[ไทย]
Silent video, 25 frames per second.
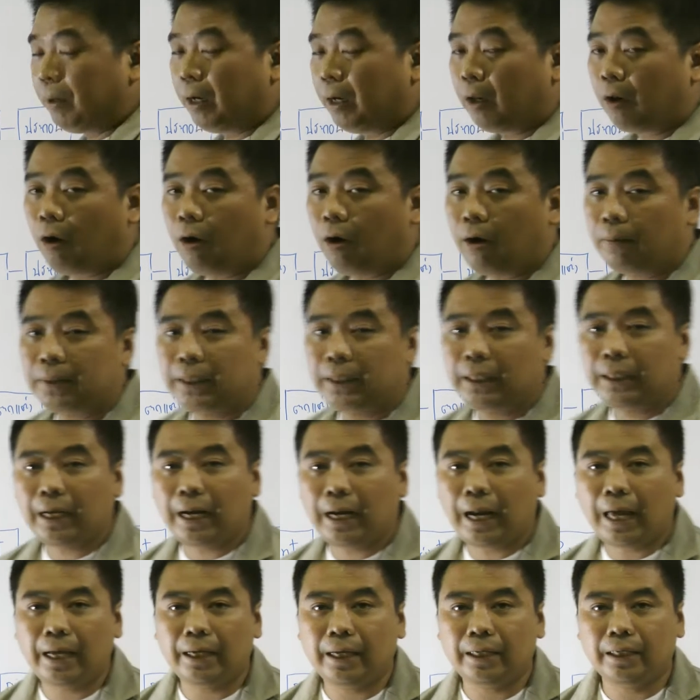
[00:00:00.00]
ประกอบคือ
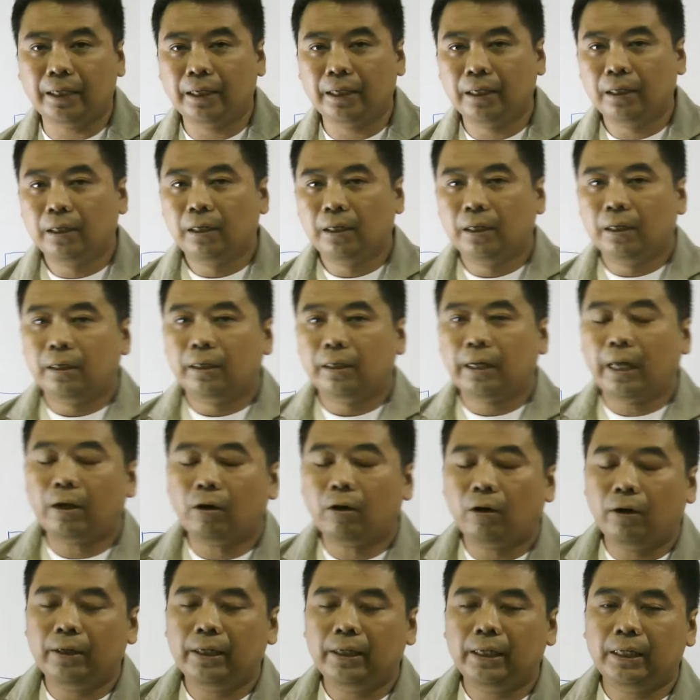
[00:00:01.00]
อะไร ใน
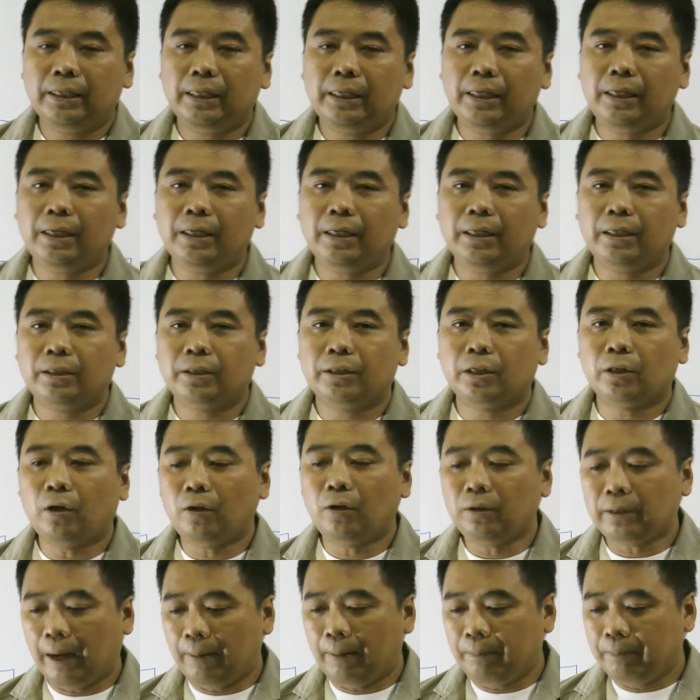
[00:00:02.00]
กรณีที่จะต้
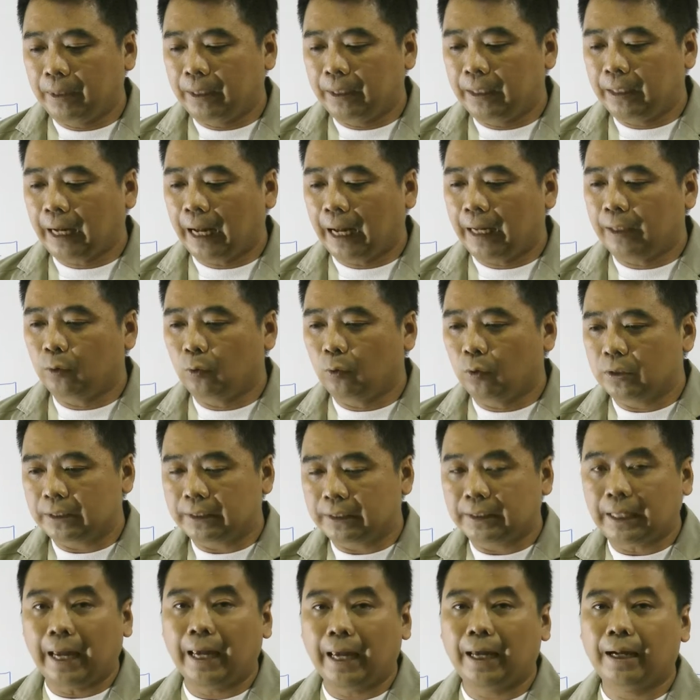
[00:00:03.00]
องทำเป็นคล้ายๆตัวส
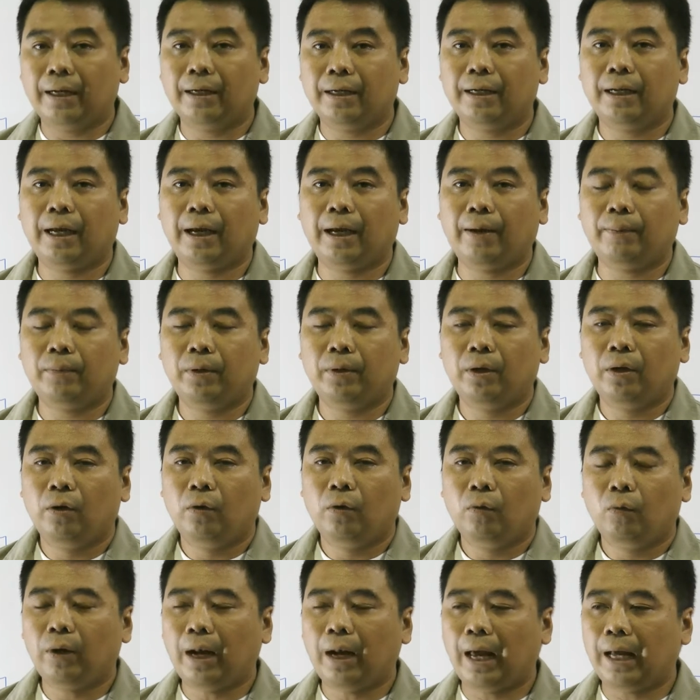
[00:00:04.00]
แตนนะครับ
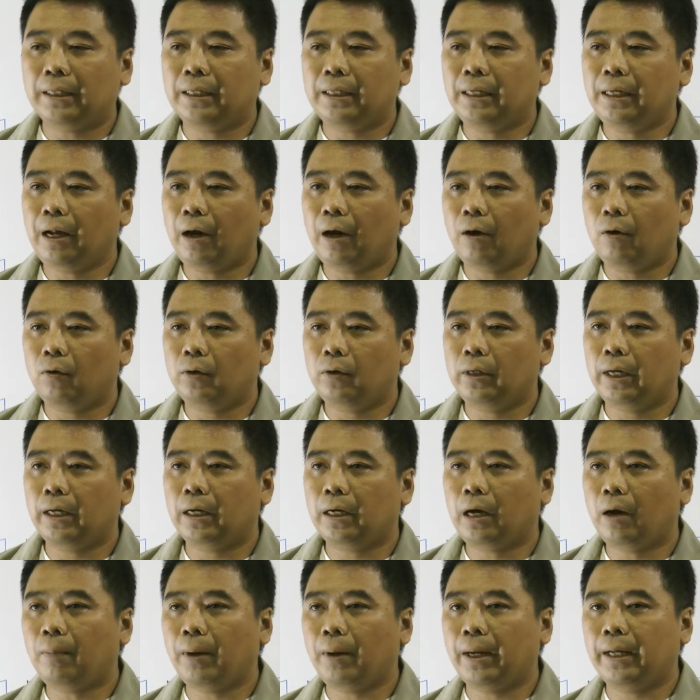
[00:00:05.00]
เวลาที่เราเดิน
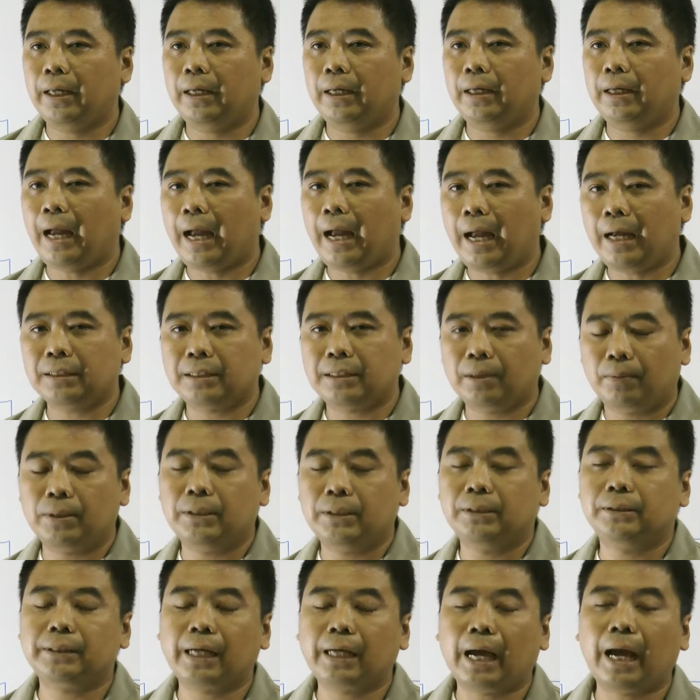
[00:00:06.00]
เข้าไปในห้างสรรพ
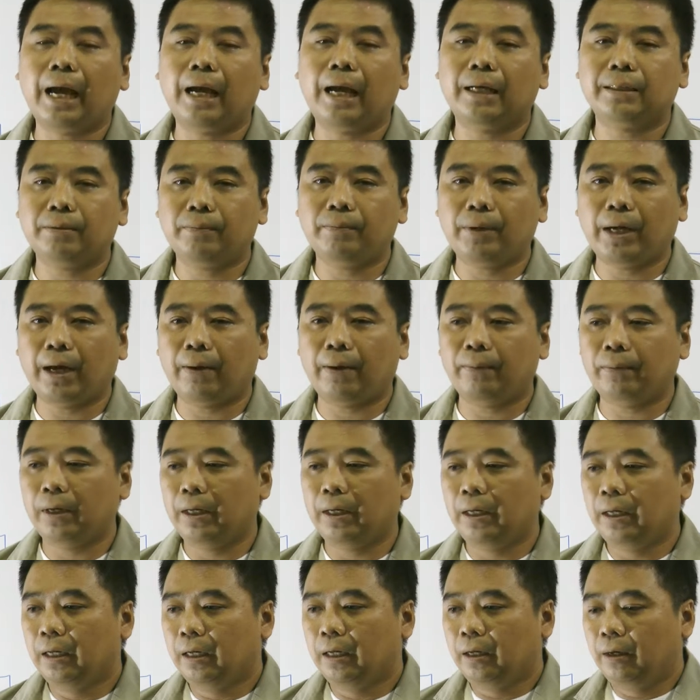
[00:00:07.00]
สินค้าใช่ไหมครับ
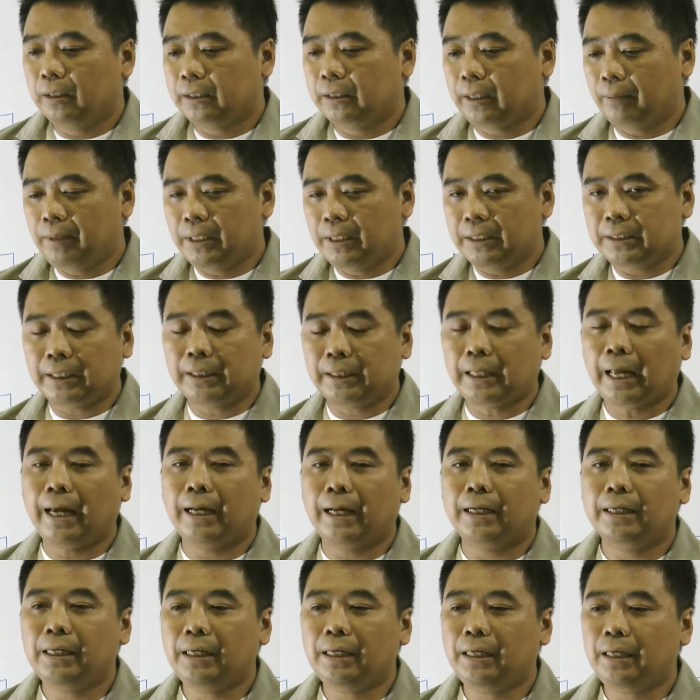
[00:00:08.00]
จะมีสแต
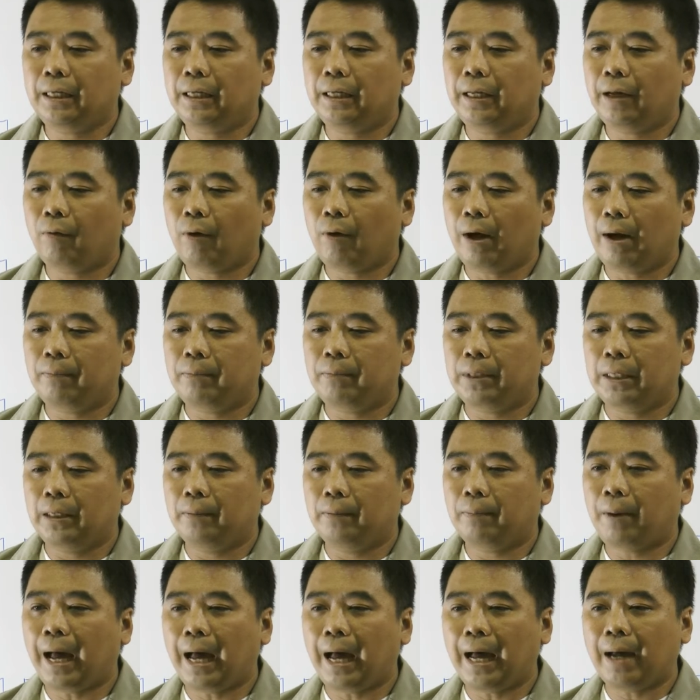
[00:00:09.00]
นที่เรียกว่ามี
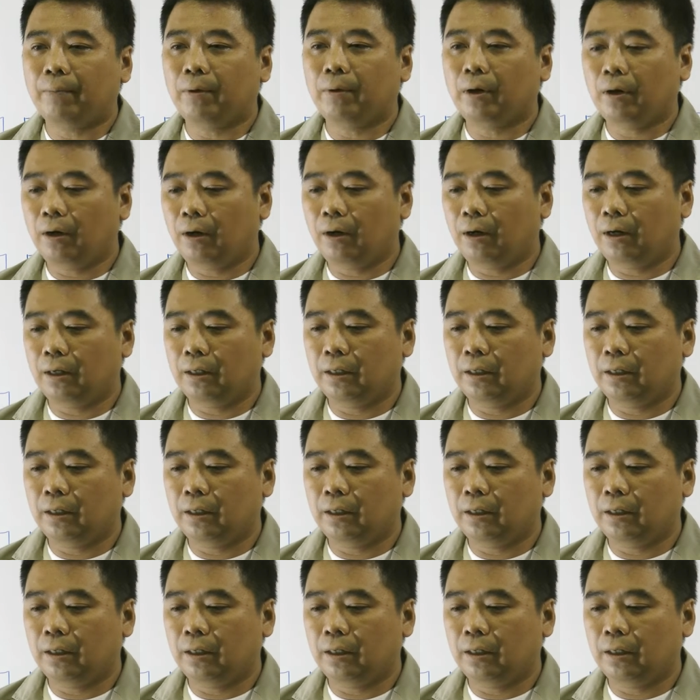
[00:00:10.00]
ภาพแล้วก็